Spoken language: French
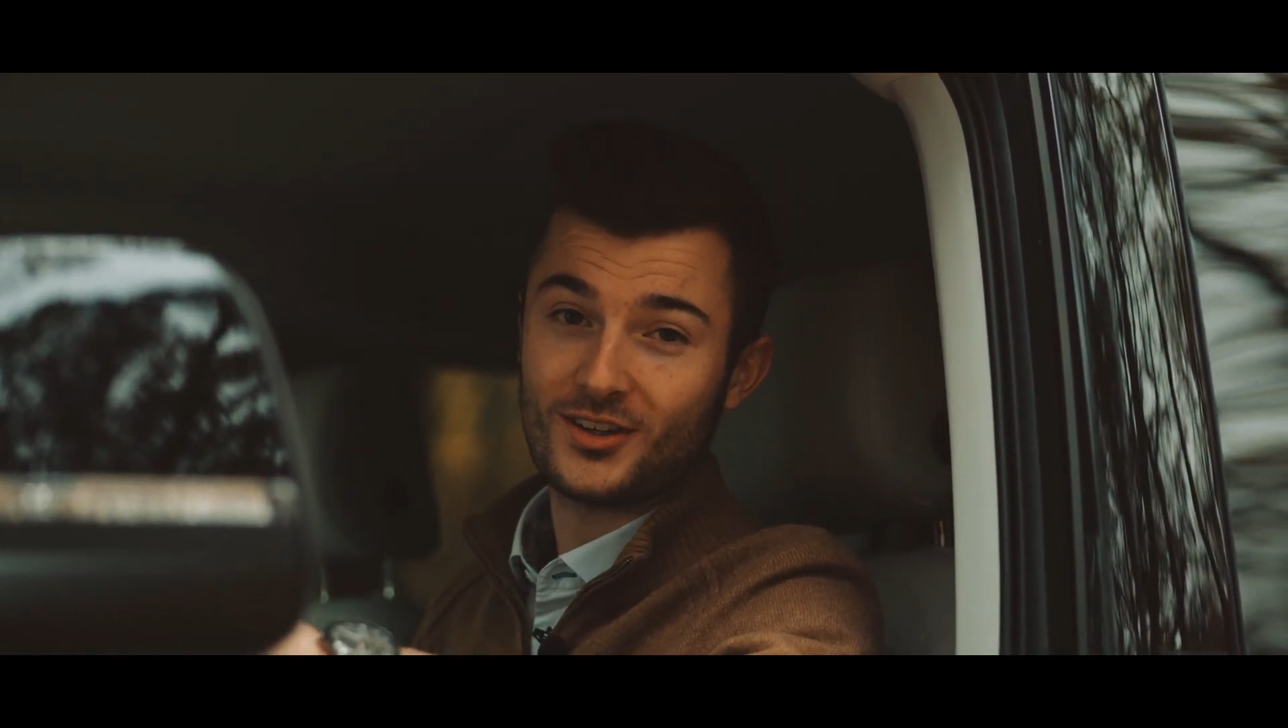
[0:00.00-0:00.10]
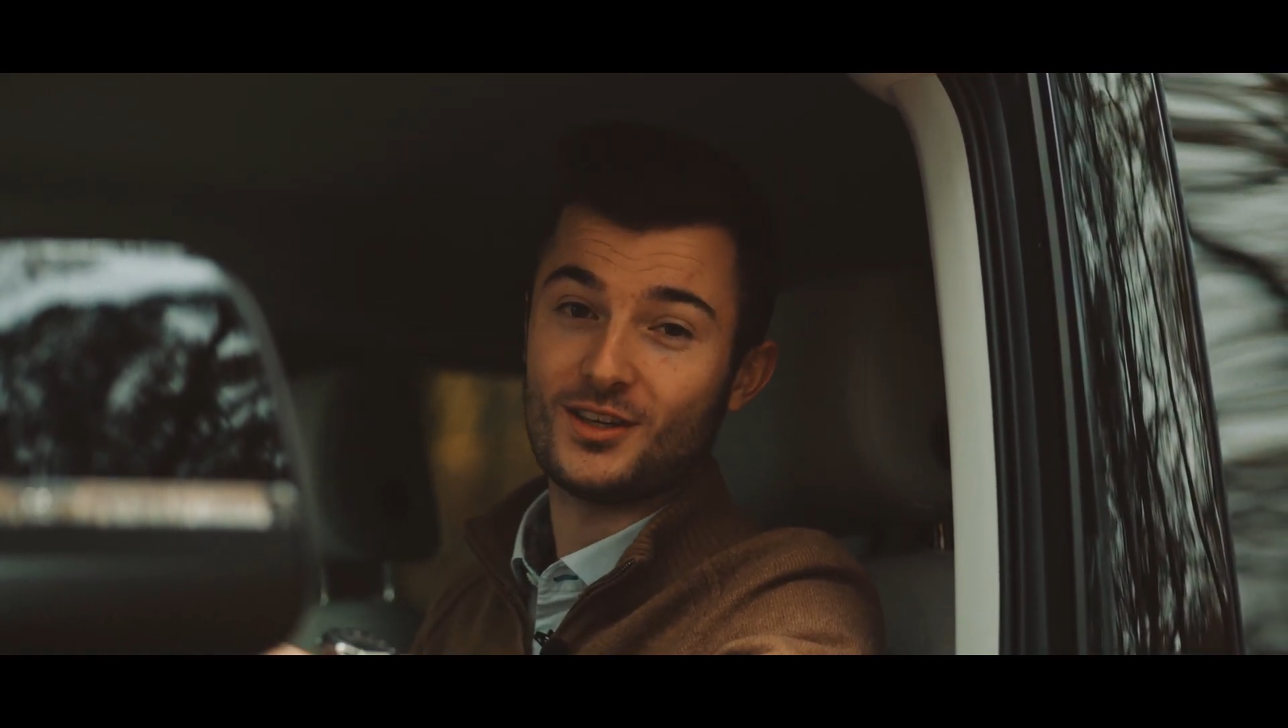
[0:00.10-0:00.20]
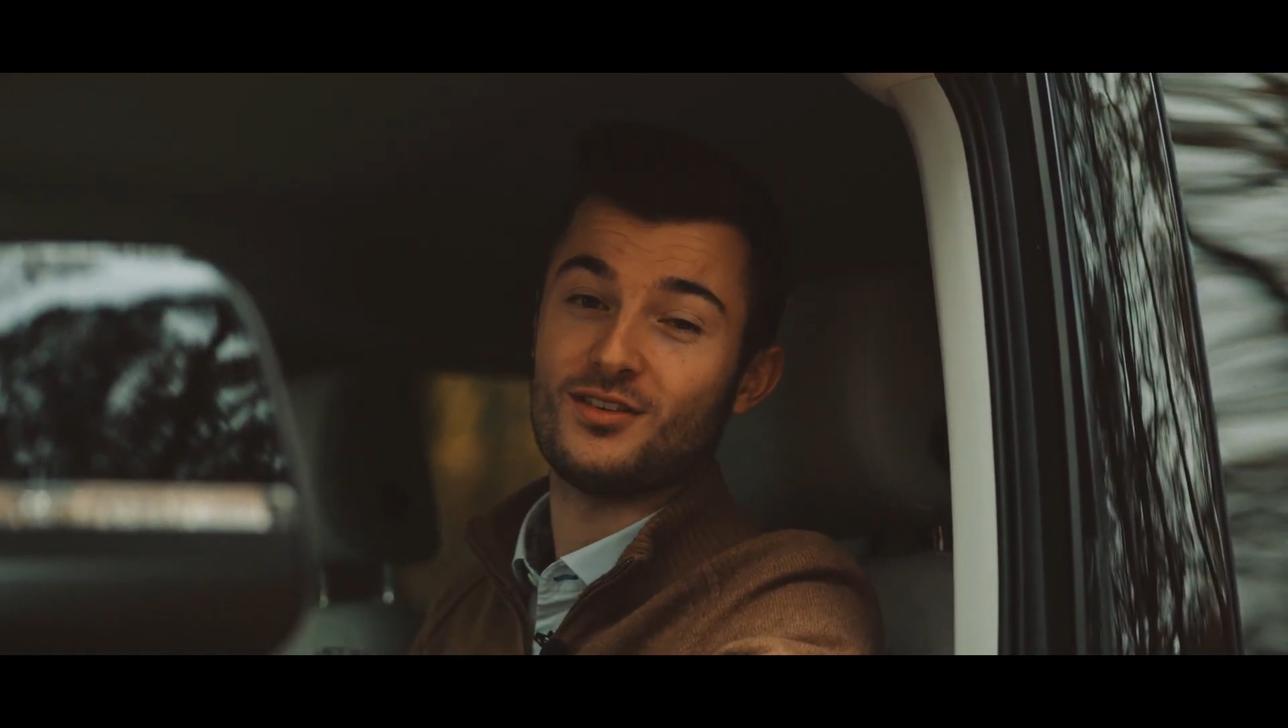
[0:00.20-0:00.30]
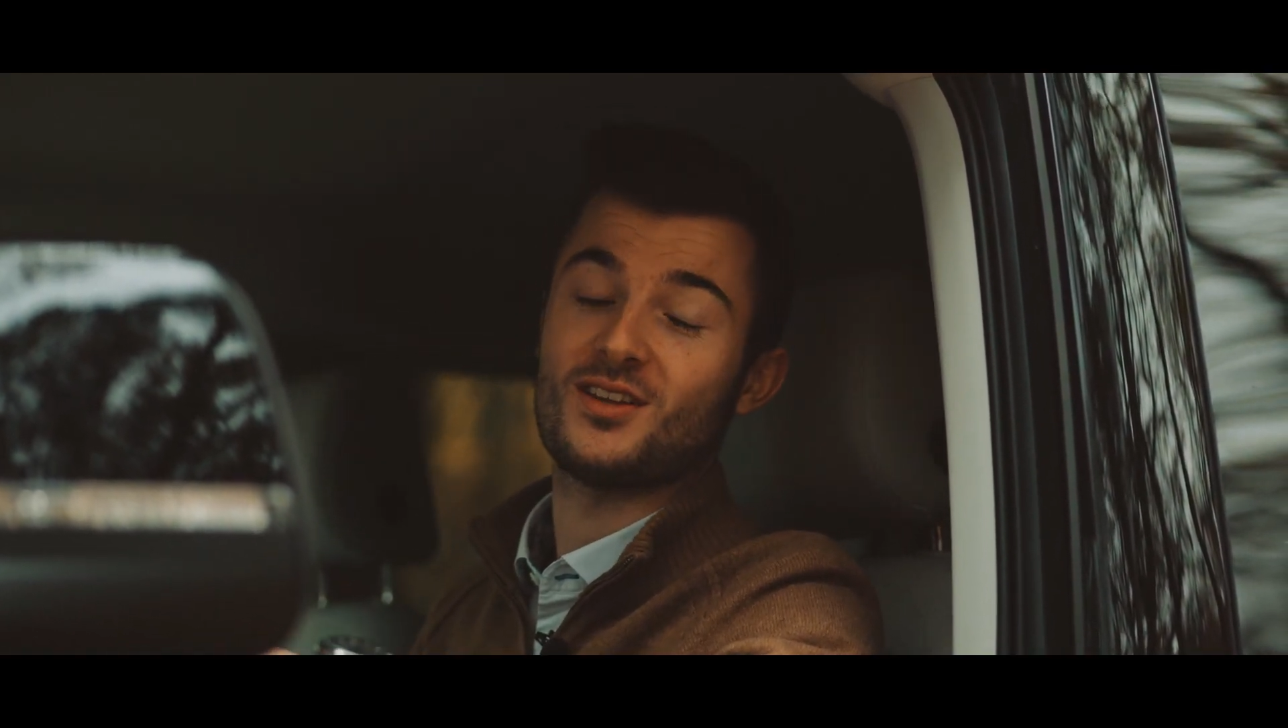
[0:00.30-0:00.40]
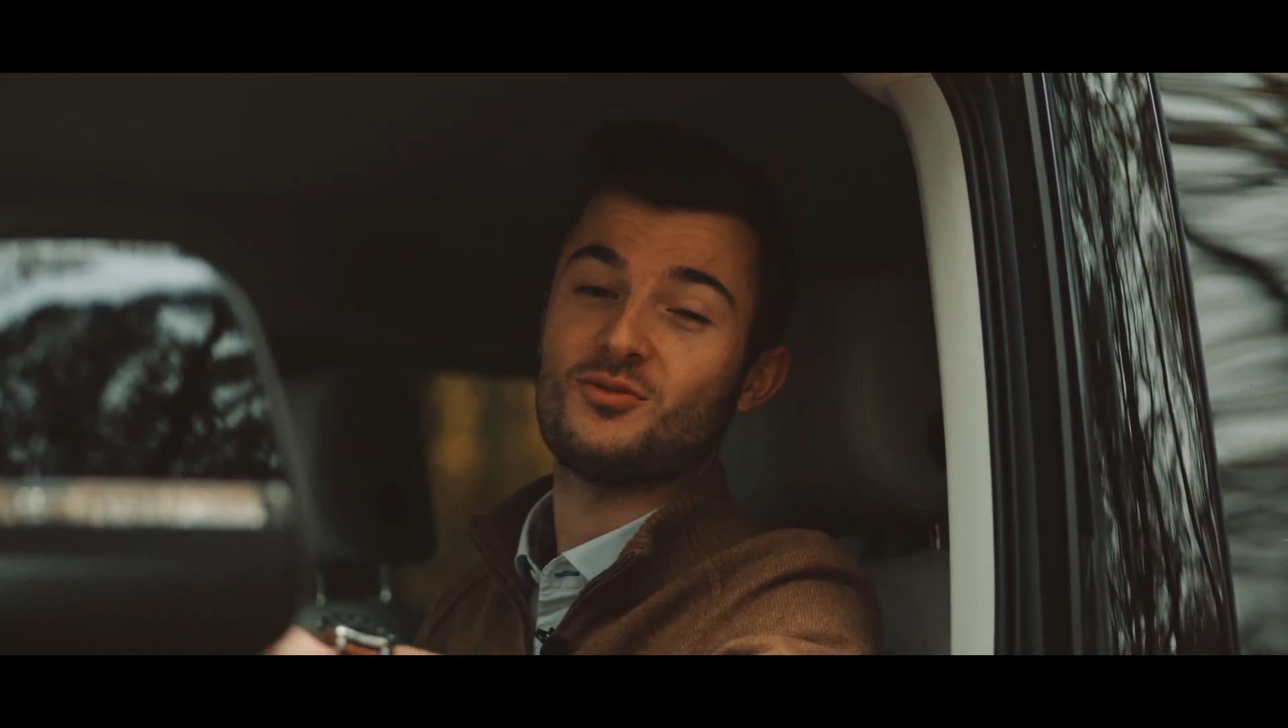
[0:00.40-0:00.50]

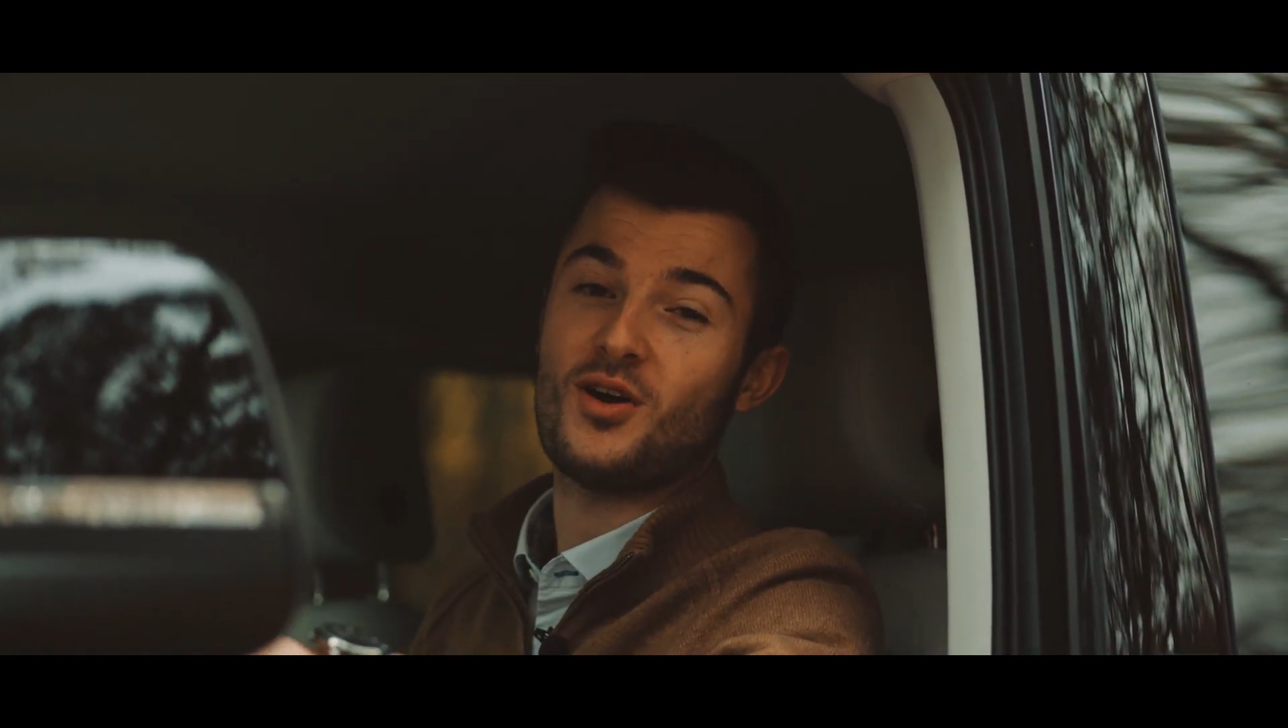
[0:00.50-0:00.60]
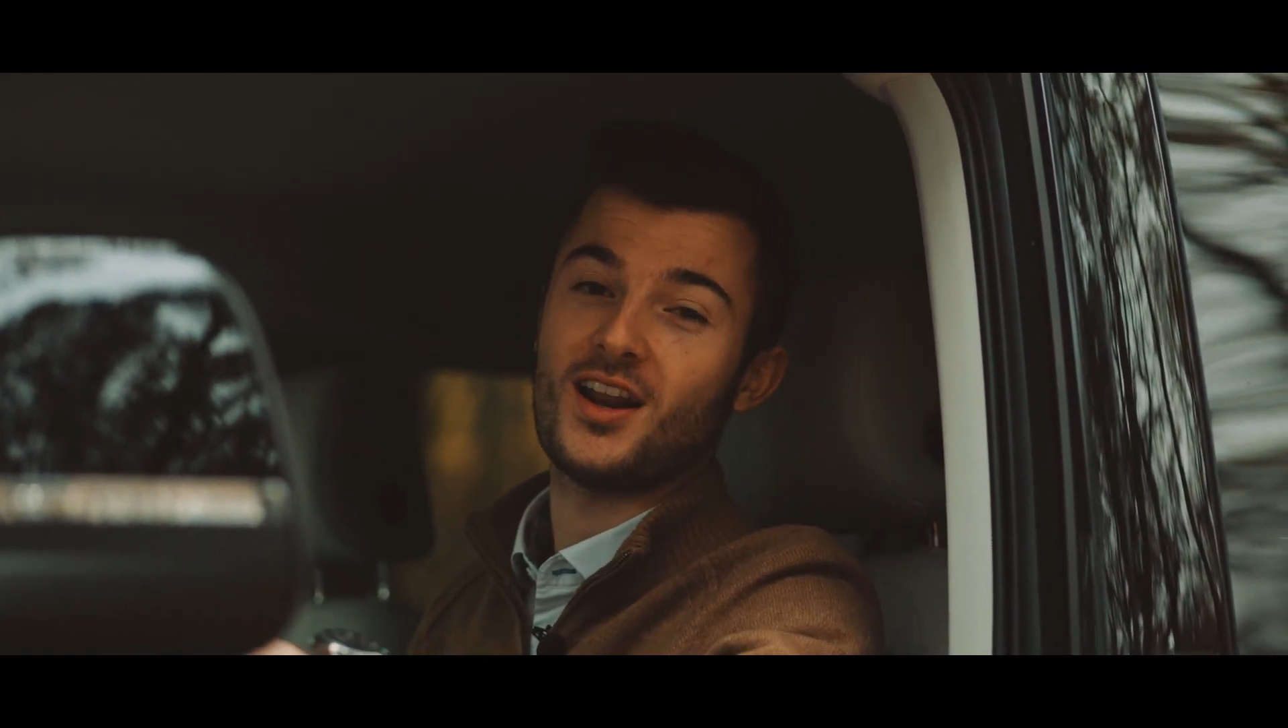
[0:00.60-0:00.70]
qui viennent voir